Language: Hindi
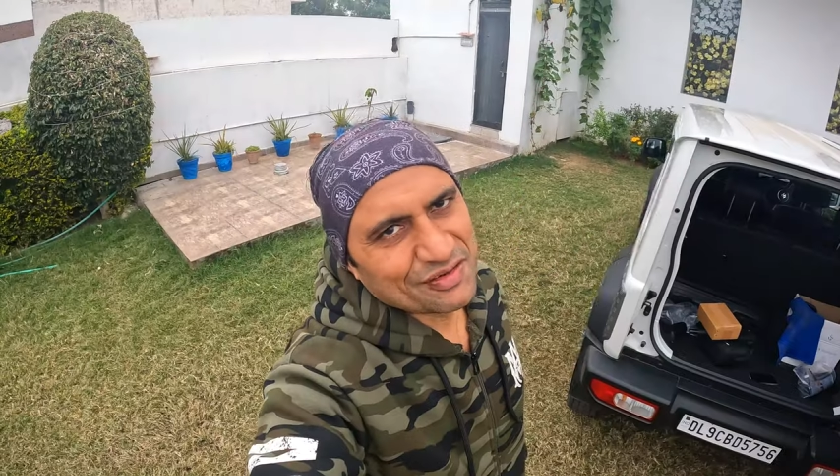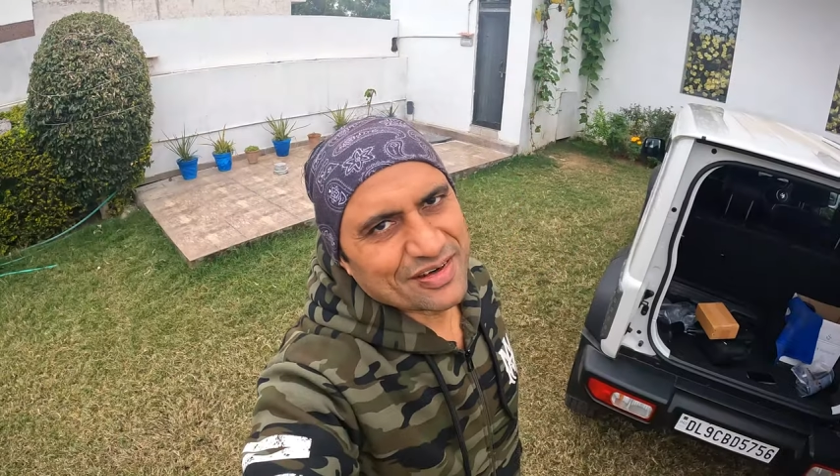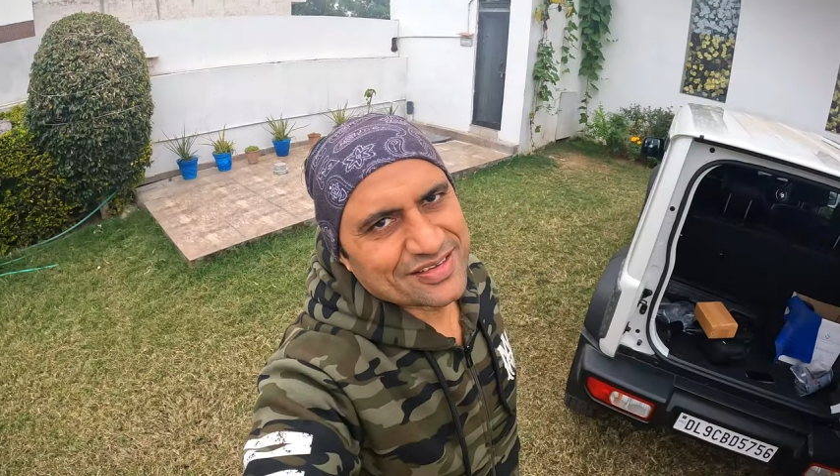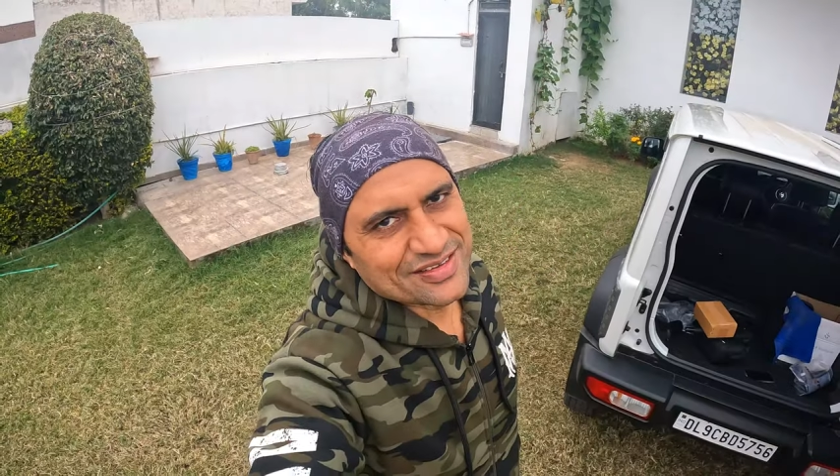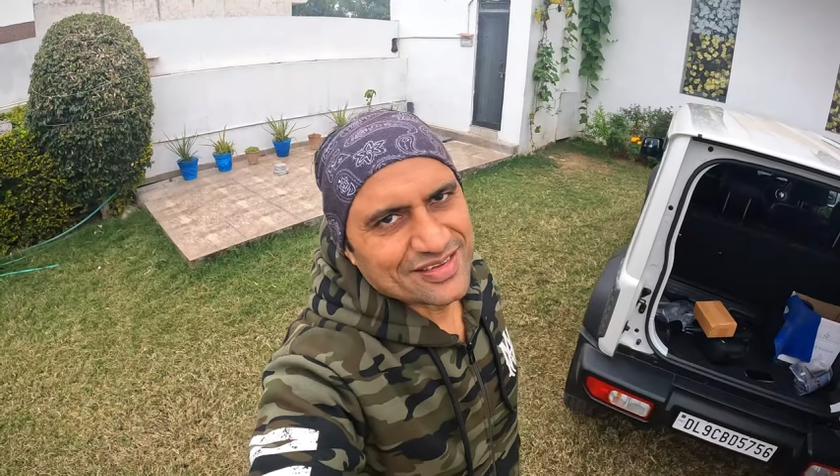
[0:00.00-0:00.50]

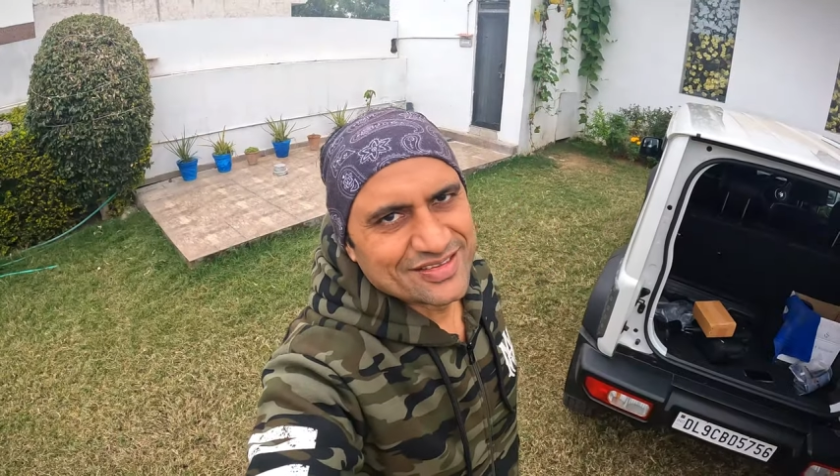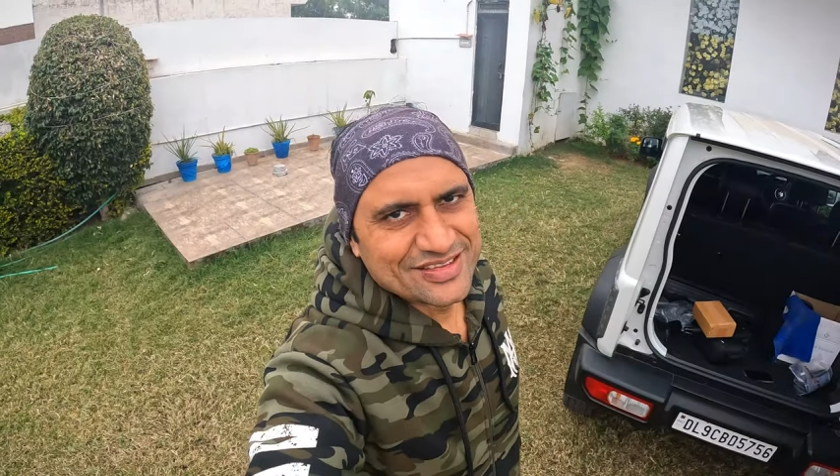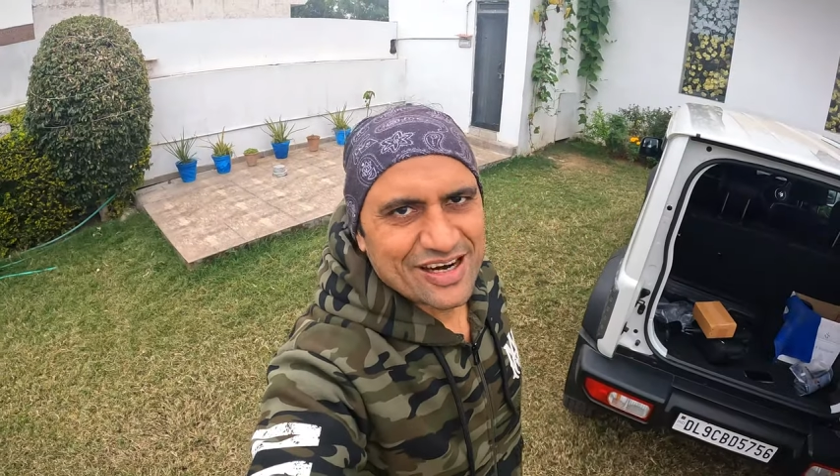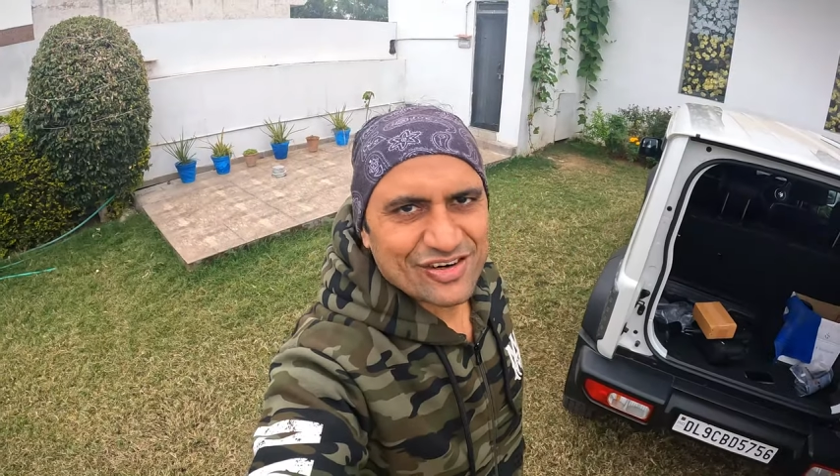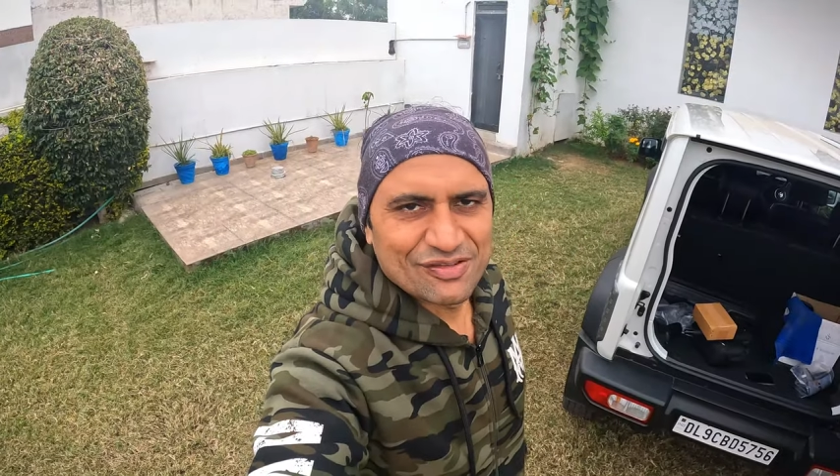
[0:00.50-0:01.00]
एवरीवन
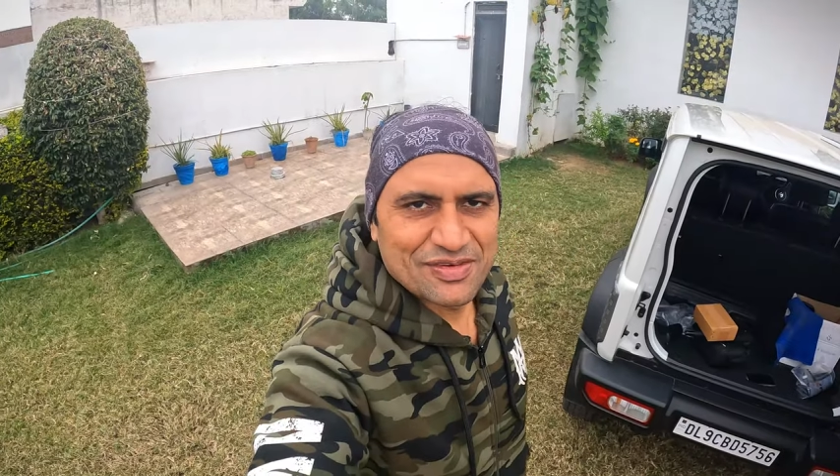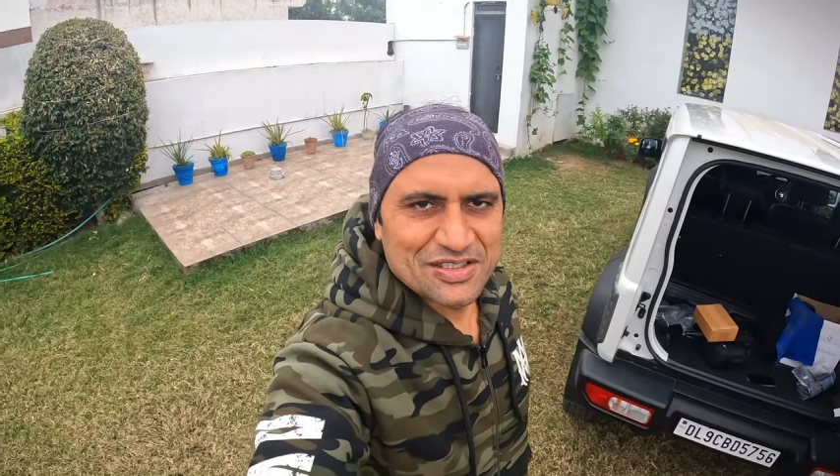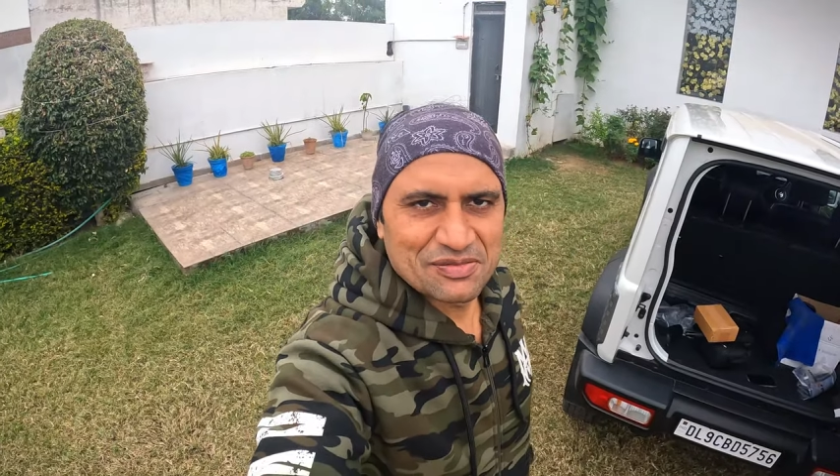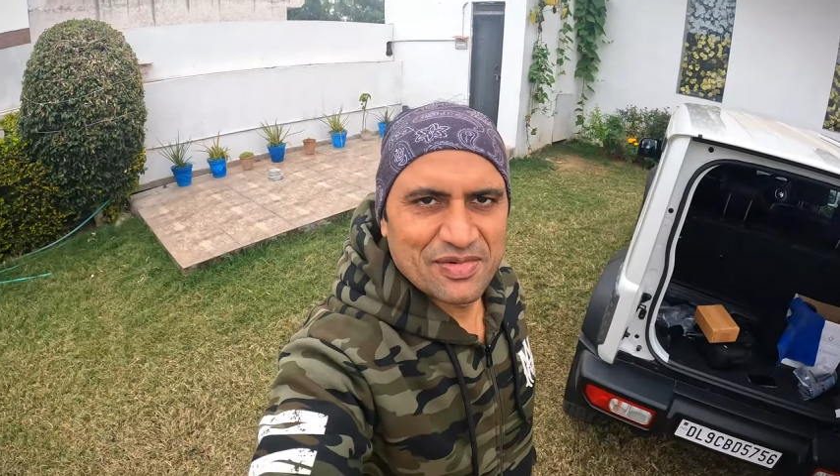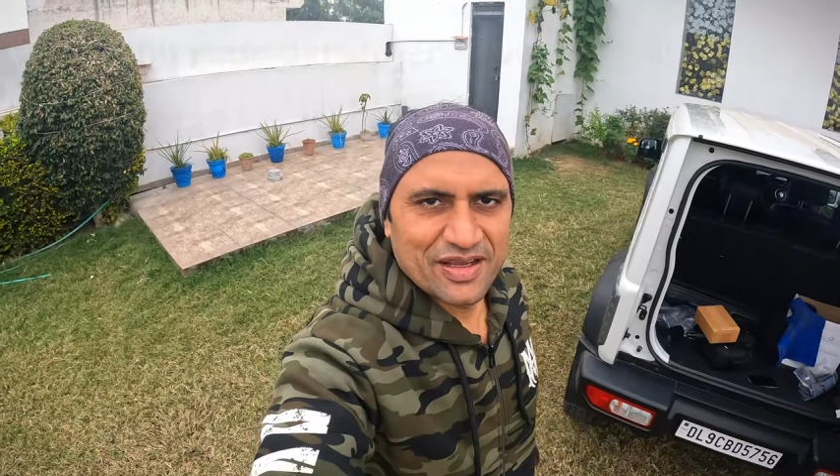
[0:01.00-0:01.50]
जाटन बीच